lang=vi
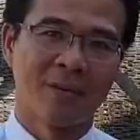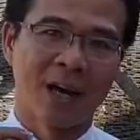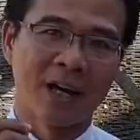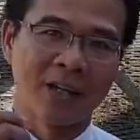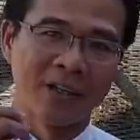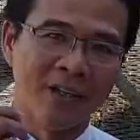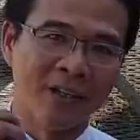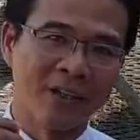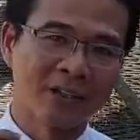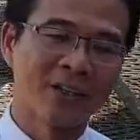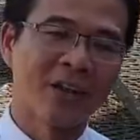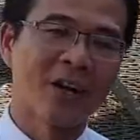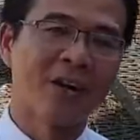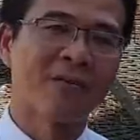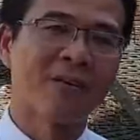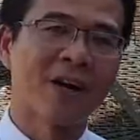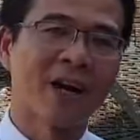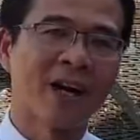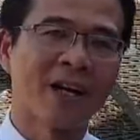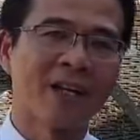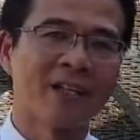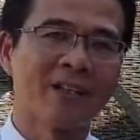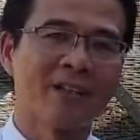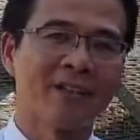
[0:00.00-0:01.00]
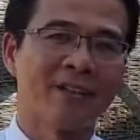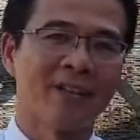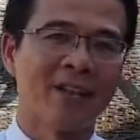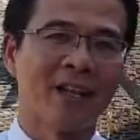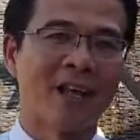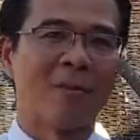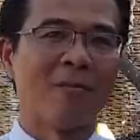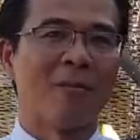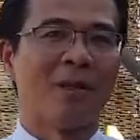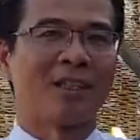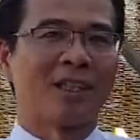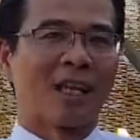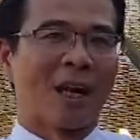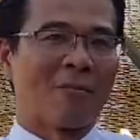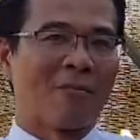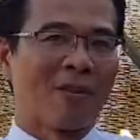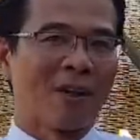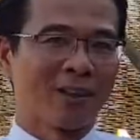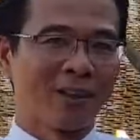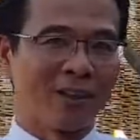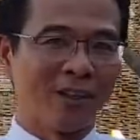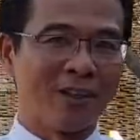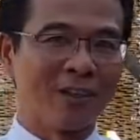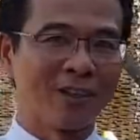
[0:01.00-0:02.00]
mà được cho vay là mình cảm
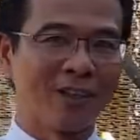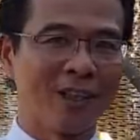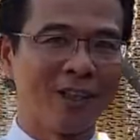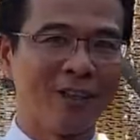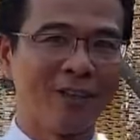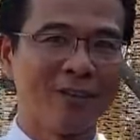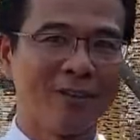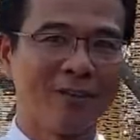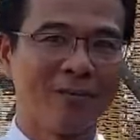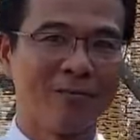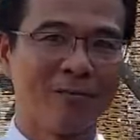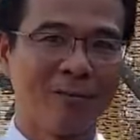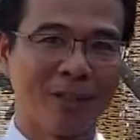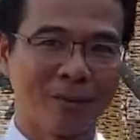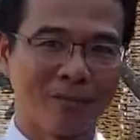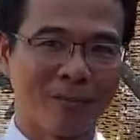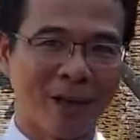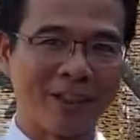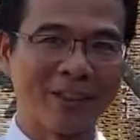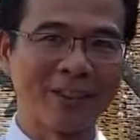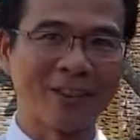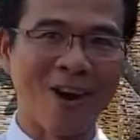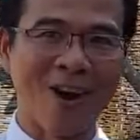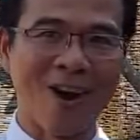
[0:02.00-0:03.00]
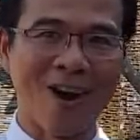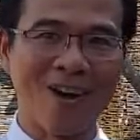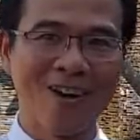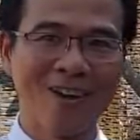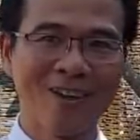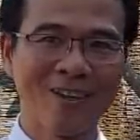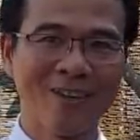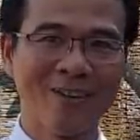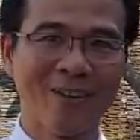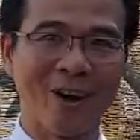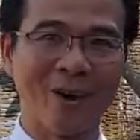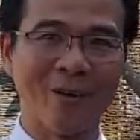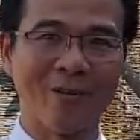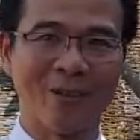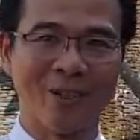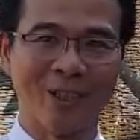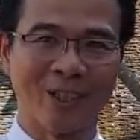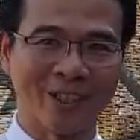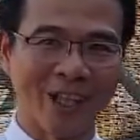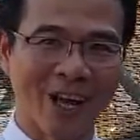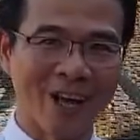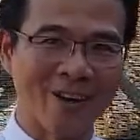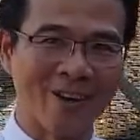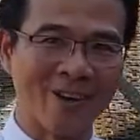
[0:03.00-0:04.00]
thấy tự tin, mình bảnh tỏn, đúng không?
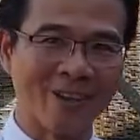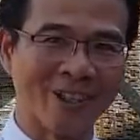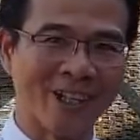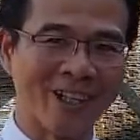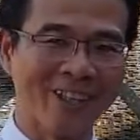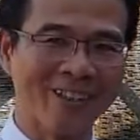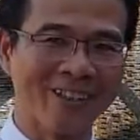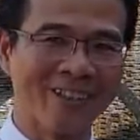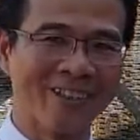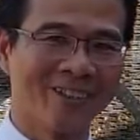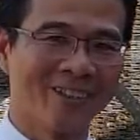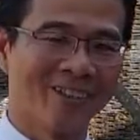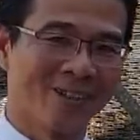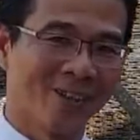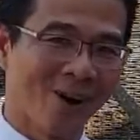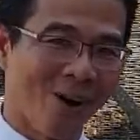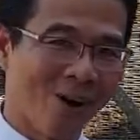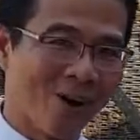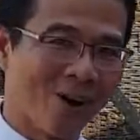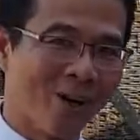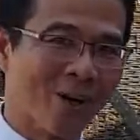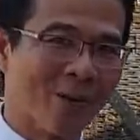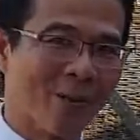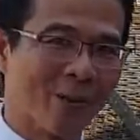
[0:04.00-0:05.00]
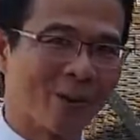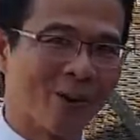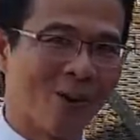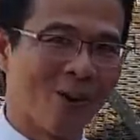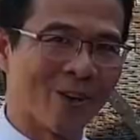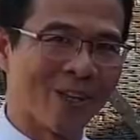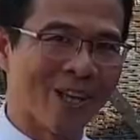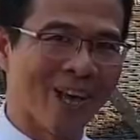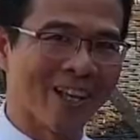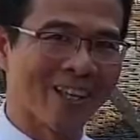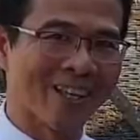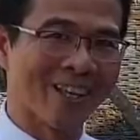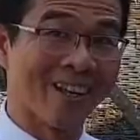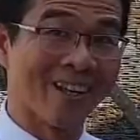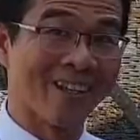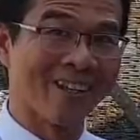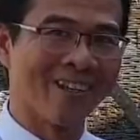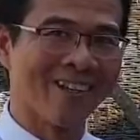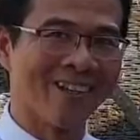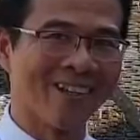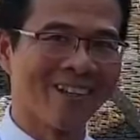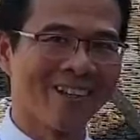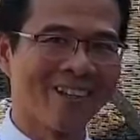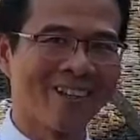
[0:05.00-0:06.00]
Người ta còn tin, con người mình còn giá trị,
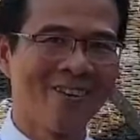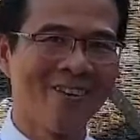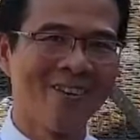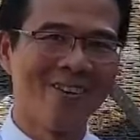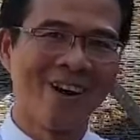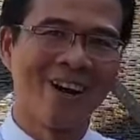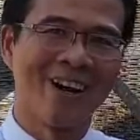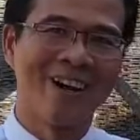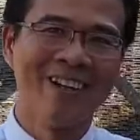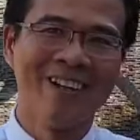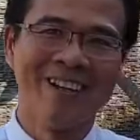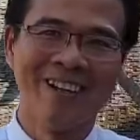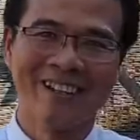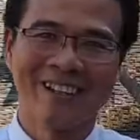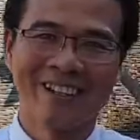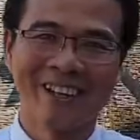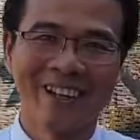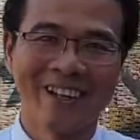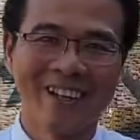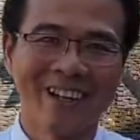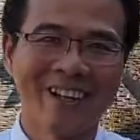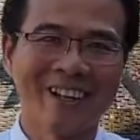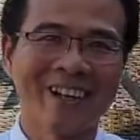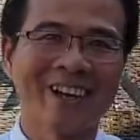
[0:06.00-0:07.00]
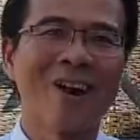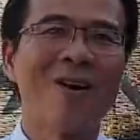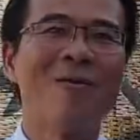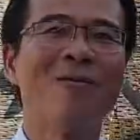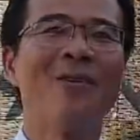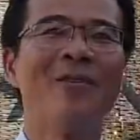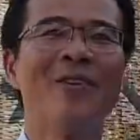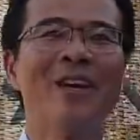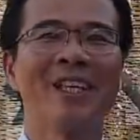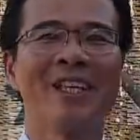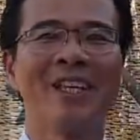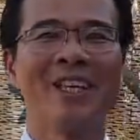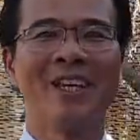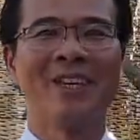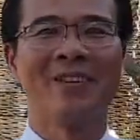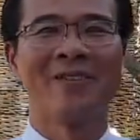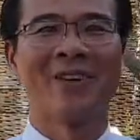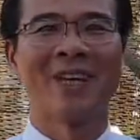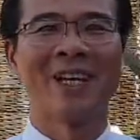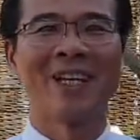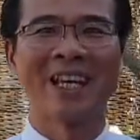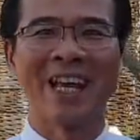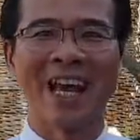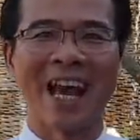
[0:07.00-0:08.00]
đúng không ạ? Cho nên là không có việc gì
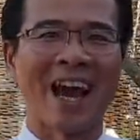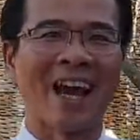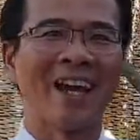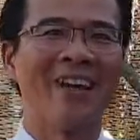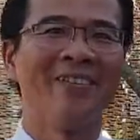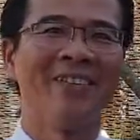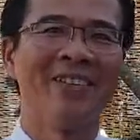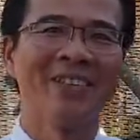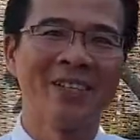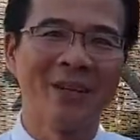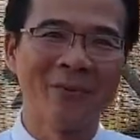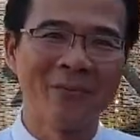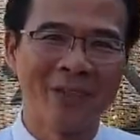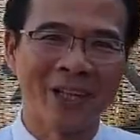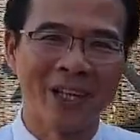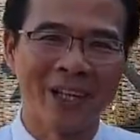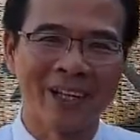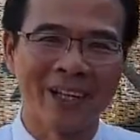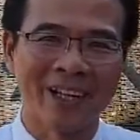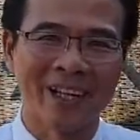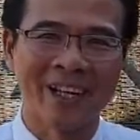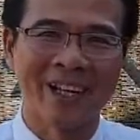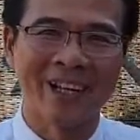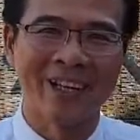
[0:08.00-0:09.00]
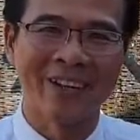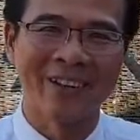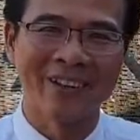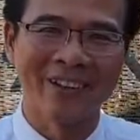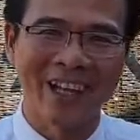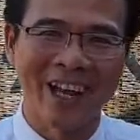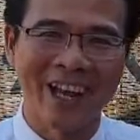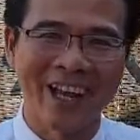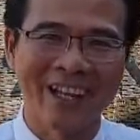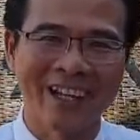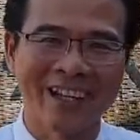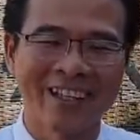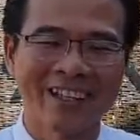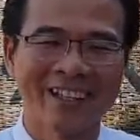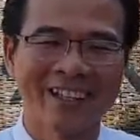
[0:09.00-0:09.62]
phải ngại với xóm riêng hay là đối tác.